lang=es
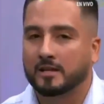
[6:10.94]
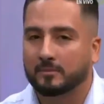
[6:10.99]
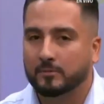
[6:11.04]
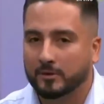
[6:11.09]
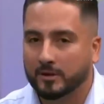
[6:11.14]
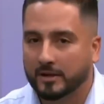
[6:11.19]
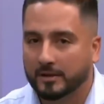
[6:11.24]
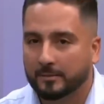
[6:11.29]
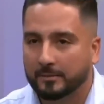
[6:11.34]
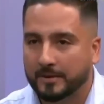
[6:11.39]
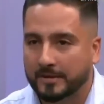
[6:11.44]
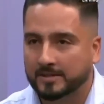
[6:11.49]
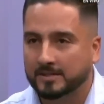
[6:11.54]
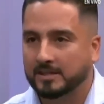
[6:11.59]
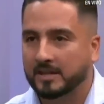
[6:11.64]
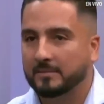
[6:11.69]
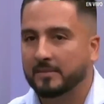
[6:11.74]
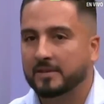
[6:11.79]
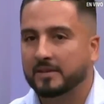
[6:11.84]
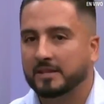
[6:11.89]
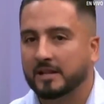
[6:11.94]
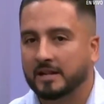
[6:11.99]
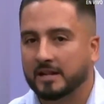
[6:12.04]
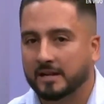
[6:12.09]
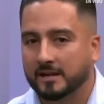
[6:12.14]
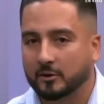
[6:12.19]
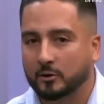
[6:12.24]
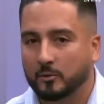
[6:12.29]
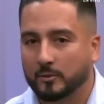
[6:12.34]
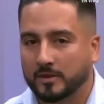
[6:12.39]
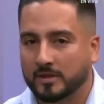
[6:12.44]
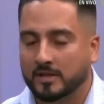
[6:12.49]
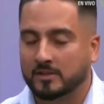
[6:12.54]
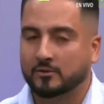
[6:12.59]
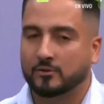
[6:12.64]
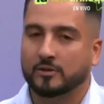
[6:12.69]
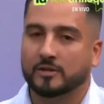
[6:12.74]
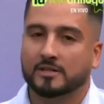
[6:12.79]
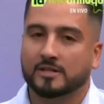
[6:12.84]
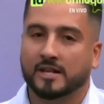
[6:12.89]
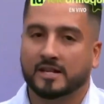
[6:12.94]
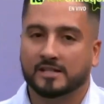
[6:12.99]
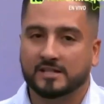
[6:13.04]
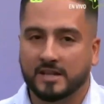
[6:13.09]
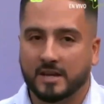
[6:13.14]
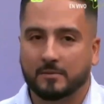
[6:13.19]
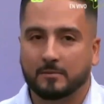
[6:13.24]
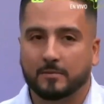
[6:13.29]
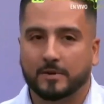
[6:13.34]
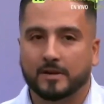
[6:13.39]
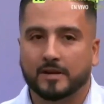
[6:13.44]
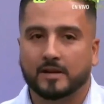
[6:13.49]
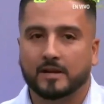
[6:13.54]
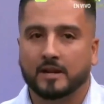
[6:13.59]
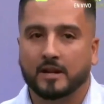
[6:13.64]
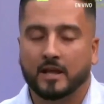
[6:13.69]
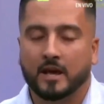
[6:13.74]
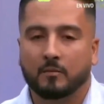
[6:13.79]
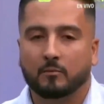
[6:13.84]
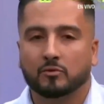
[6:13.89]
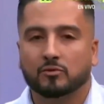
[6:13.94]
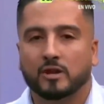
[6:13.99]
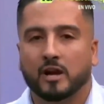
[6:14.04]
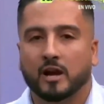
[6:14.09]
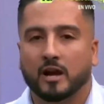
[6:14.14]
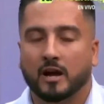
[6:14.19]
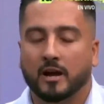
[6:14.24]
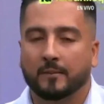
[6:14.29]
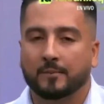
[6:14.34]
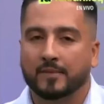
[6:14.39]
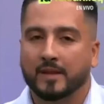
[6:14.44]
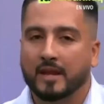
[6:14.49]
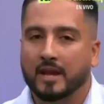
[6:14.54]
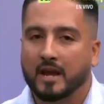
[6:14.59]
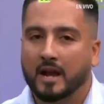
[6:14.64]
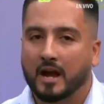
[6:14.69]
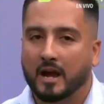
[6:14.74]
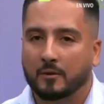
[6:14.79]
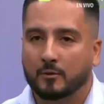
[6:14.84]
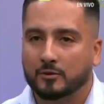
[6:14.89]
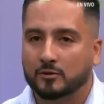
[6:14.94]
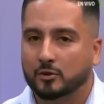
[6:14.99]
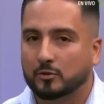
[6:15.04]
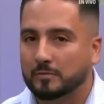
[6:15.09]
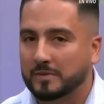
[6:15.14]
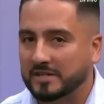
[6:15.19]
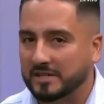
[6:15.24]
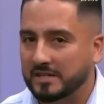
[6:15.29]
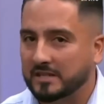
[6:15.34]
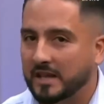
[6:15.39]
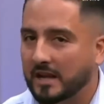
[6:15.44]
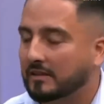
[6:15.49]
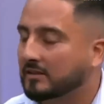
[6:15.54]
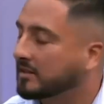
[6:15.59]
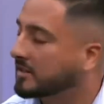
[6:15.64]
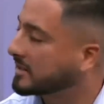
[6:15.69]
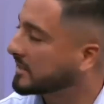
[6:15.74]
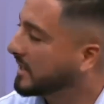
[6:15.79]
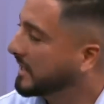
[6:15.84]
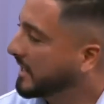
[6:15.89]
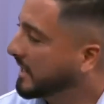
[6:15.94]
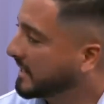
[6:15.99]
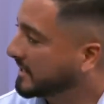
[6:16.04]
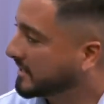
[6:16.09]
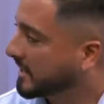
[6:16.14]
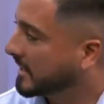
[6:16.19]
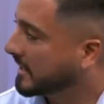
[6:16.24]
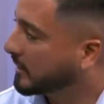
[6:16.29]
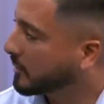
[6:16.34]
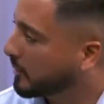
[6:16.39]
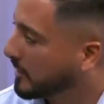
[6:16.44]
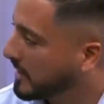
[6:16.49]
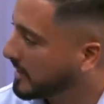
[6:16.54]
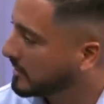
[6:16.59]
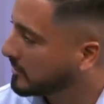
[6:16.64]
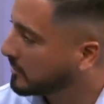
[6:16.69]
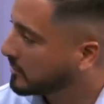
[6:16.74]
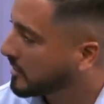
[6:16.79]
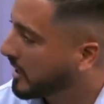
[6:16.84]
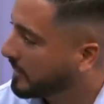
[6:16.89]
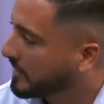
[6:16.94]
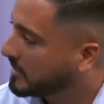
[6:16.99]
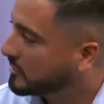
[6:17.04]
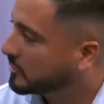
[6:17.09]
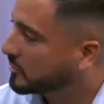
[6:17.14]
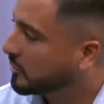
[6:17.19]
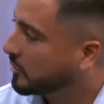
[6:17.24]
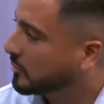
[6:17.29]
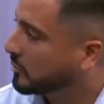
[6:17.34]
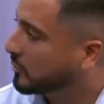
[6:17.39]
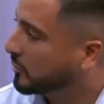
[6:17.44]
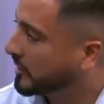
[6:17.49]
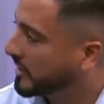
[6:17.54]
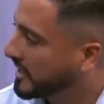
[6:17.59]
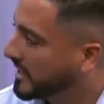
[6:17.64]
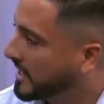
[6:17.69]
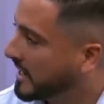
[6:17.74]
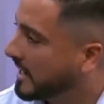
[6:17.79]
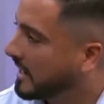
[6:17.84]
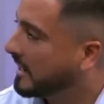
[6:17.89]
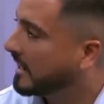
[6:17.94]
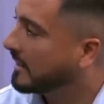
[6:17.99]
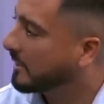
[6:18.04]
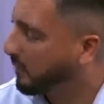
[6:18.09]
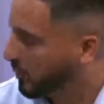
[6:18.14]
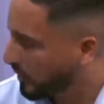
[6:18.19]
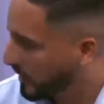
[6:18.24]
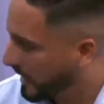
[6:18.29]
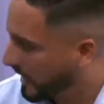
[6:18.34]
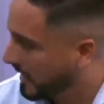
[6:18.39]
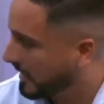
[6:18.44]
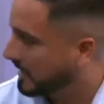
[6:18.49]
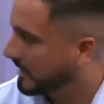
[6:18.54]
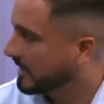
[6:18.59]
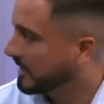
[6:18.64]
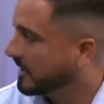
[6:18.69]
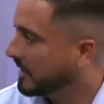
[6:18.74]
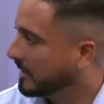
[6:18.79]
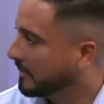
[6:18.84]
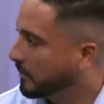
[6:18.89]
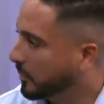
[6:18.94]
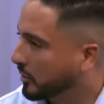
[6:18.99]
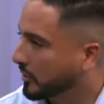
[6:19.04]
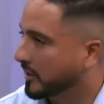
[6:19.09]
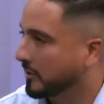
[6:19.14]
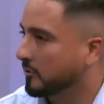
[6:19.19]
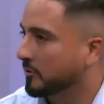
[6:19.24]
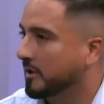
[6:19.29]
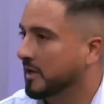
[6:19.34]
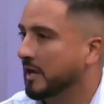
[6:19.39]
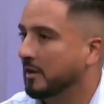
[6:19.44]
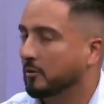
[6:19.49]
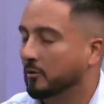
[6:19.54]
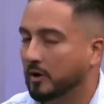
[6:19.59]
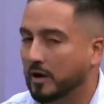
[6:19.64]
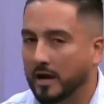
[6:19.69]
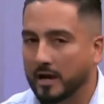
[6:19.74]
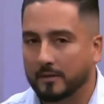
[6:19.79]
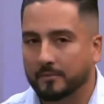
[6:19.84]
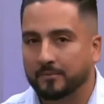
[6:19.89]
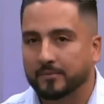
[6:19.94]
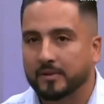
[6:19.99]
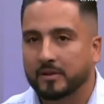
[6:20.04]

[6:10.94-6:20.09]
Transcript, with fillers: porque precisamente de las recomendaciones que siempre le damos a, a nuestros visitantes es que recorran estos caminos con un guía local. porque un guía local?